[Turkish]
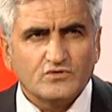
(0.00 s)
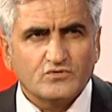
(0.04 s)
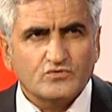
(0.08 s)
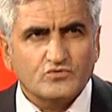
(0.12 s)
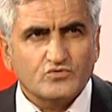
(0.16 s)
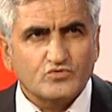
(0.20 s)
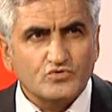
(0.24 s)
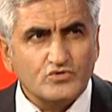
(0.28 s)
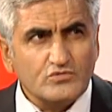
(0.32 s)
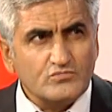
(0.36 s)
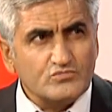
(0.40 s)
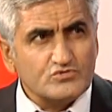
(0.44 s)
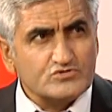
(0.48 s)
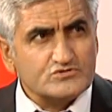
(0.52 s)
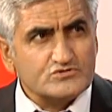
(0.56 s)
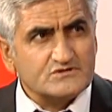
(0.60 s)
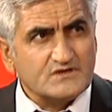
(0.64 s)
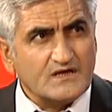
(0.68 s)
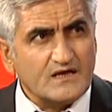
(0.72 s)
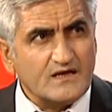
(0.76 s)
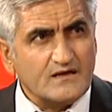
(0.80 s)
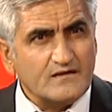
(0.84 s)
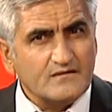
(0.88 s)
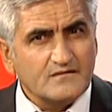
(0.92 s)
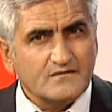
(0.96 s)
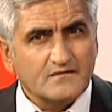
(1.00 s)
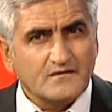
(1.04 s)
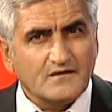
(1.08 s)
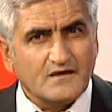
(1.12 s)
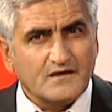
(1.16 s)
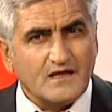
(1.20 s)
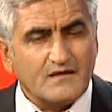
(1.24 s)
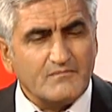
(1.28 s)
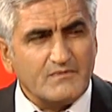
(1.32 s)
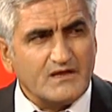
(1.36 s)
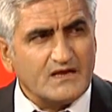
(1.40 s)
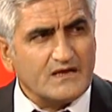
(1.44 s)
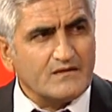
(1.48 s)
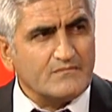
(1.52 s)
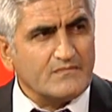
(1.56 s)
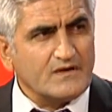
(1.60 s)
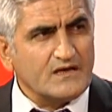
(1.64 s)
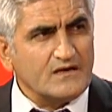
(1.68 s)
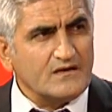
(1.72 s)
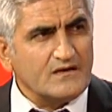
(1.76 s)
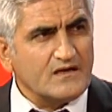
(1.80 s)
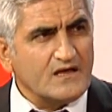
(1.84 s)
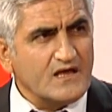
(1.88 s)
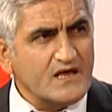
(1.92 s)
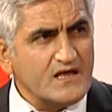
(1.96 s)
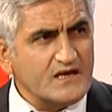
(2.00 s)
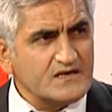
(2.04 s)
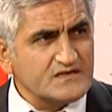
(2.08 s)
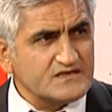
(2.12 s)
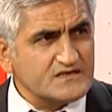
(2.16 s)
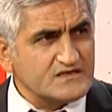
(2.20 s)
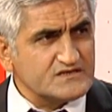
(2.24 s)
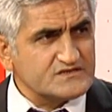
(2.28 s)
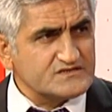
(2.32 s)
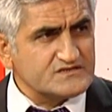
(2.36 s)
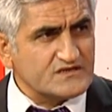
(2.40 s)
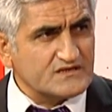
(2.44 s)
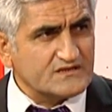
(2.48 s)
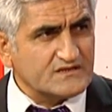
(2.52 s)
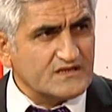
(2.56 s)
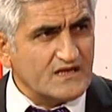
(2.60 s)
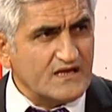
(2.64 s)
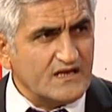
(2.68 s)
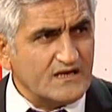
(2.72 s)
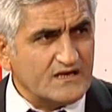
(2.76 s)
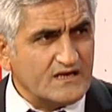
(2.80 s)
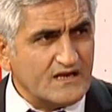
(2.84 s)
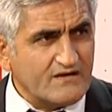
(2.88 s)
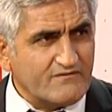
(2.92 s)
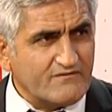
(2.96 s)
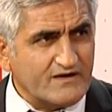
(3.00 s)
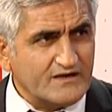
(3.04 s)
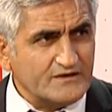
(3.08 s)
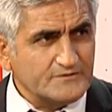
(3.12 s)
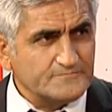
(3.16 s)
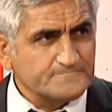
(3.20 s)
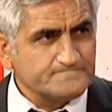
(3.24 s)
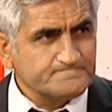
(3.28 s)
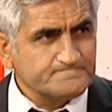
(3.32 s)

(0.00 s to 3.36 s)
Günümüzde hemen hemen her yiyecekte ne var?